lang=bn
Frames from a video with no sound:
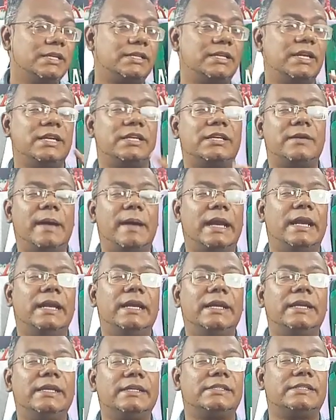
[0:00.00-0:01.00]
সেই হিসেবে
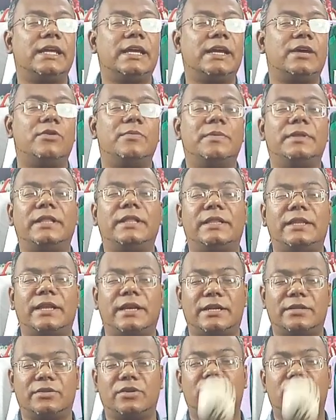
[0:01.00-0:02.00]
অ্যাডালেট স্ট্রাইকার ওম্যান তাদের
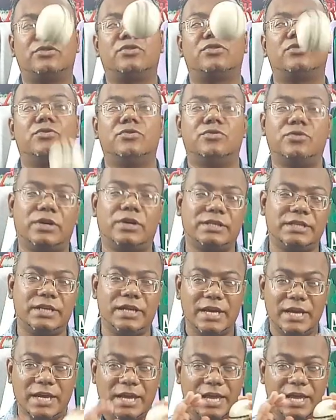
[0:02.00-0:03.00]
একটা যথেষ্ট সুযোগ আছে
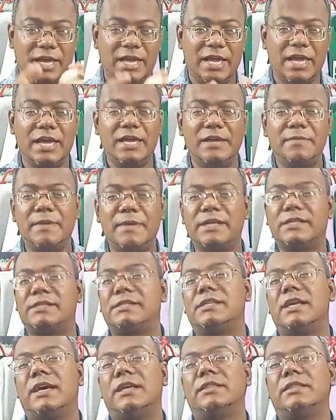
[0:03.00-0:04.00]
এই
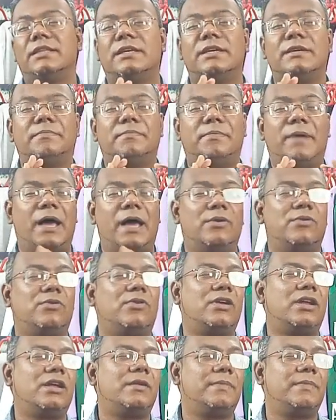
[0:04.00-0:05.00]
ম্যাচটাতে ভালো
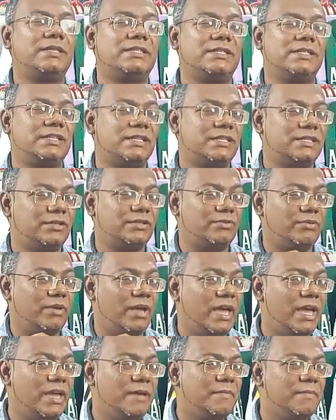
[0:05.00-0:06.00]
করার বা জেতার যেহেতু
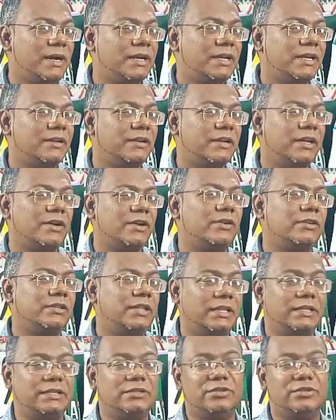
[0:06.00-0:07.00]
এই মাঠের রেকর্ড
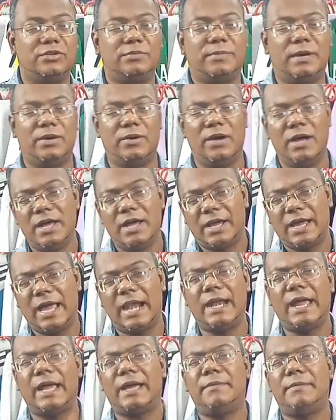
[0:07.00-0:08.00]
তাদের জন্য ভালো
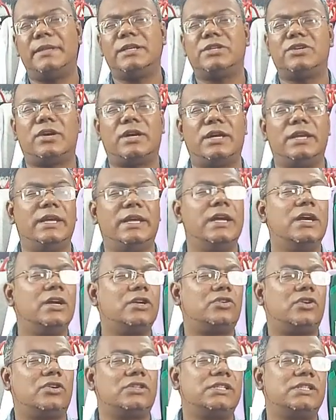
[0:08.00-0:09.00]
খেলাটা একেবারেই সকালে
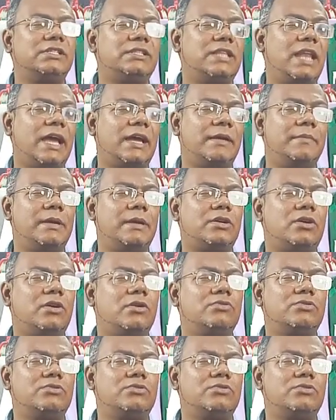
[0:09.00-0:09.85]
টসে জিতলে আগে ব্যাট করা